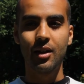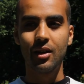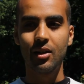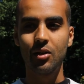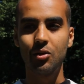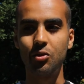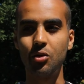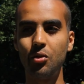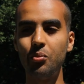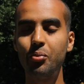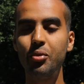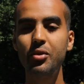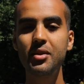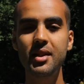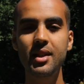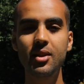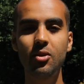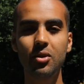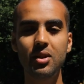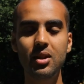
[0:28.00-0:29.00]
de ne plus
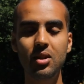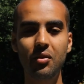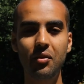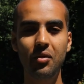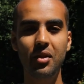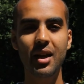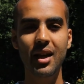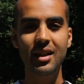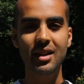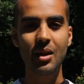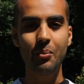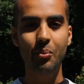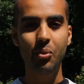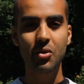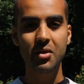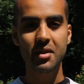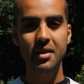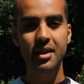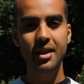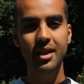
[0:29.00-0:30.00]
s'identifier à tes
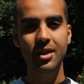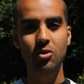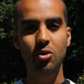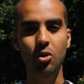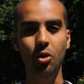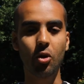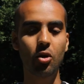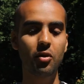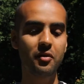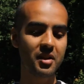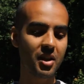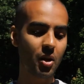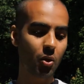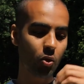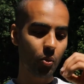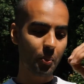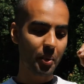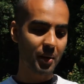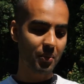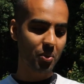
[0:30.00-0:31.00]
pensées et de revenir
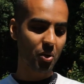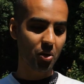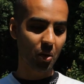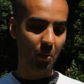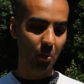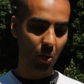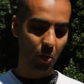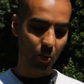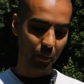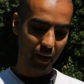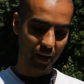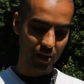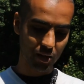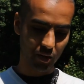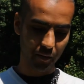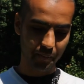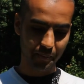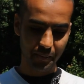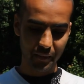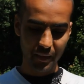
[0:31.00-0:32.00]
complètement dans le moment
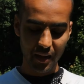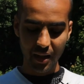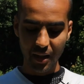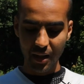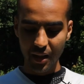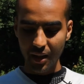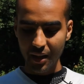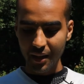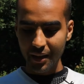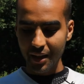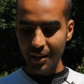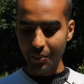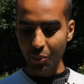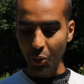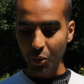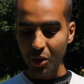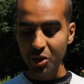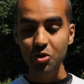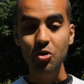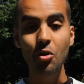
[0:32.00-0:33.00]
présent. Et
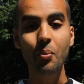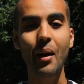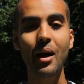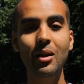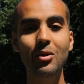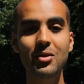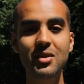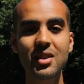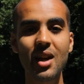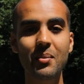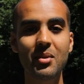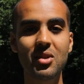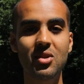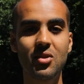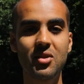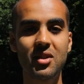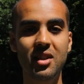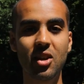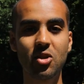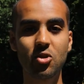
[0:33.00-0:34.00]
pourquoi je te parle de ça Parce
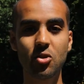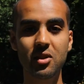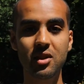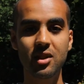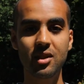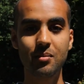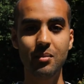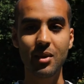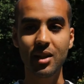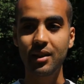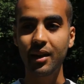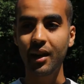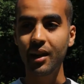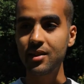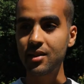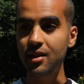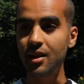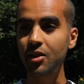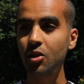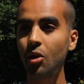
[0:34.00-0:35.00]
que c'est quelque chose qui
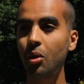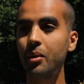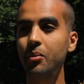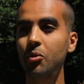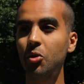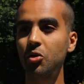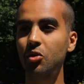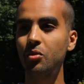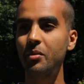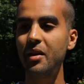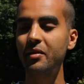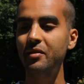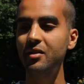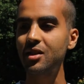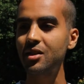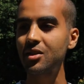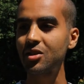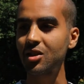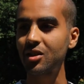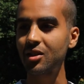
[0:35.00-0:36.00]
m'intéresse énormément dans ma
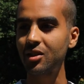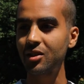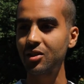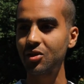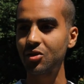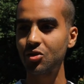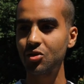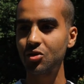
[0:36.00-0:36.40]
vie. Je,